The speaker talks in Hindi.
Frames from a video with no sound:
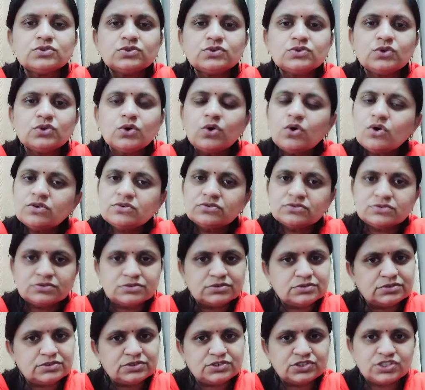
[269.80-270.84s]
तो
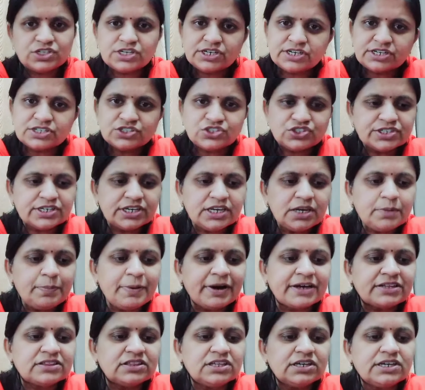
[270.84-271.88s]
श्री कृष्ण की
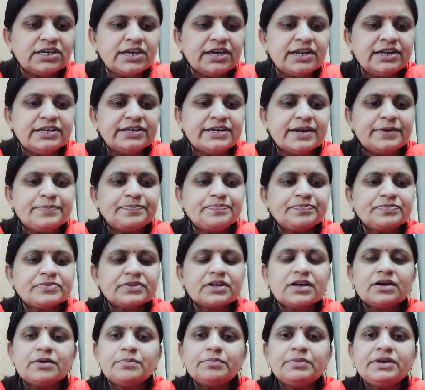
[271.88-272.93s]
भक्ति के लिए
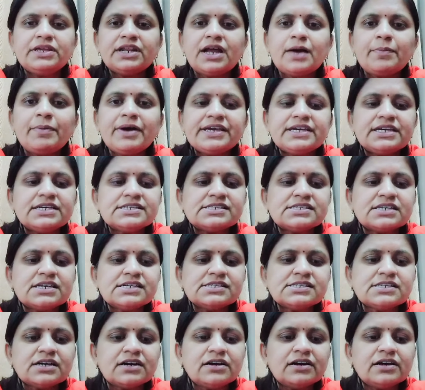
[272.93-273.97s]
मीराबाई किसकी
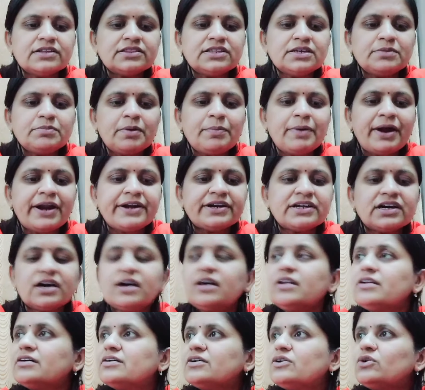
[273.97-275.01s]
संगति में
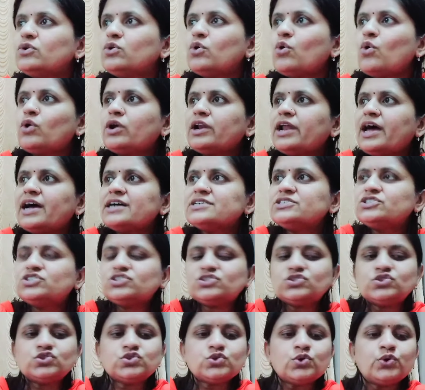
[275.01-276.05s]
बैठकर लोकलाज
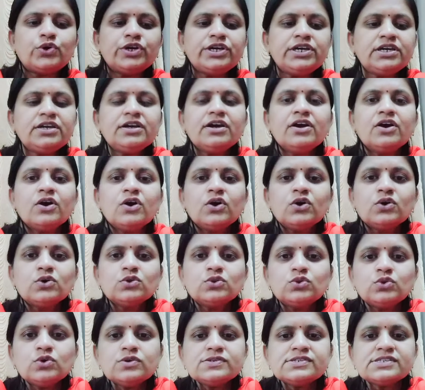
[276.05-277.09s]
छोड़ी
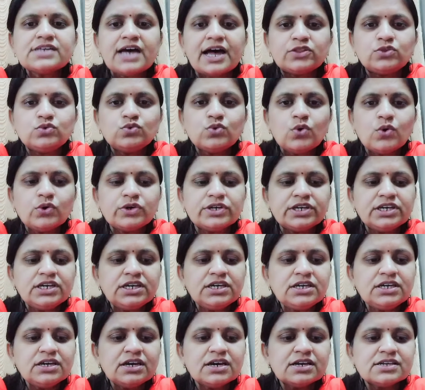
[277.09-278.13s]
तो साधुओं की
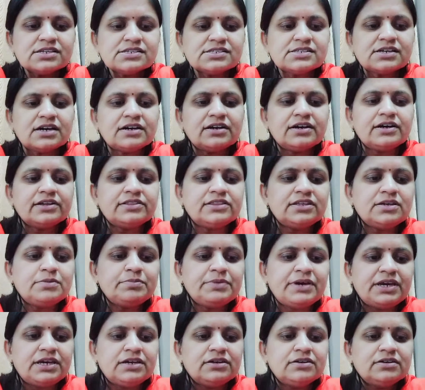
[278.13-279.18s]
संगति में